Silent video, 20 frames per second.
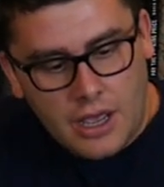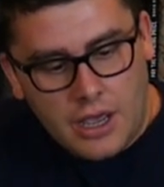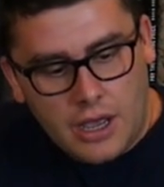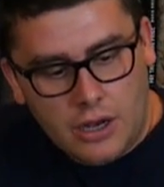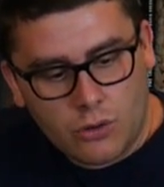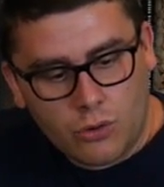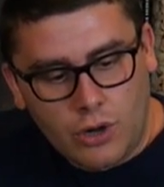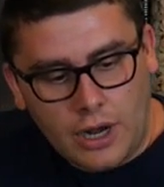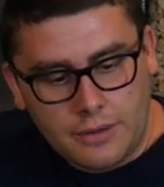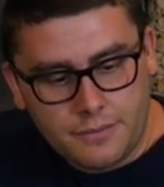
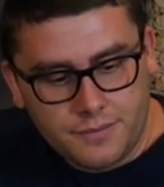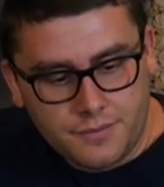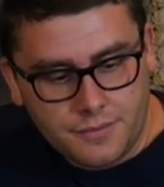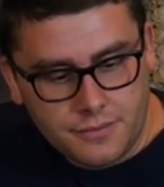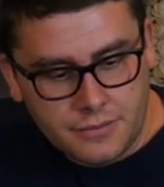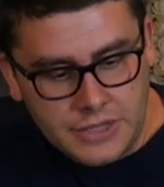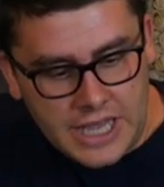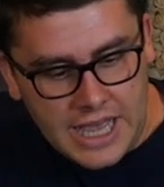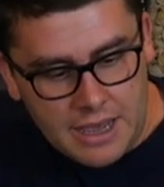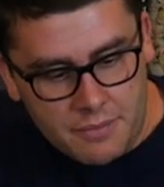Allora,
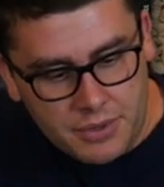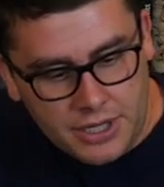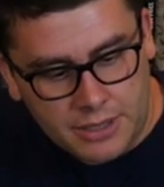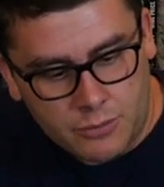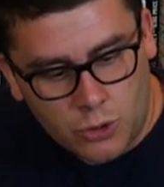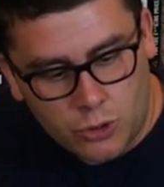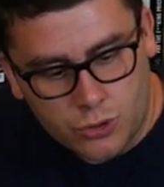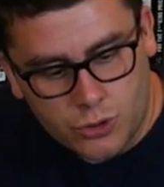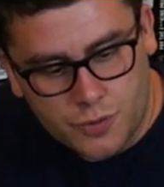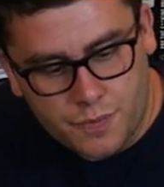mi capita
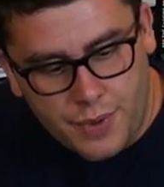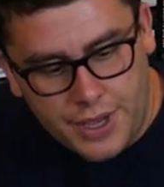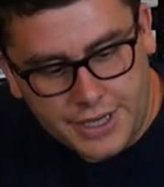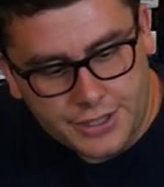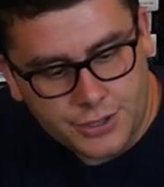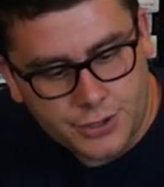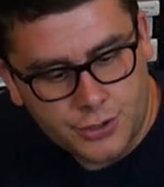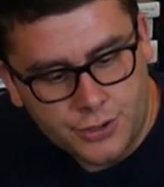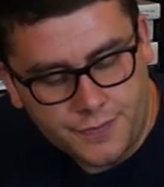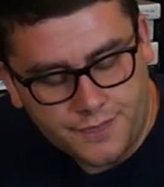molto
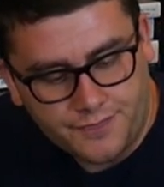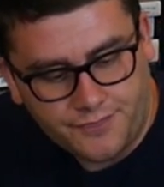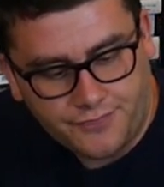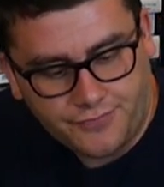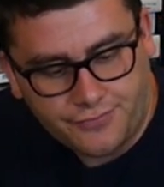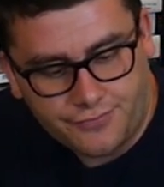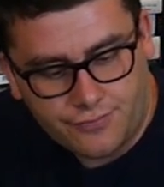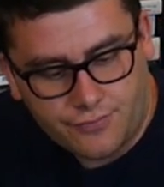spesso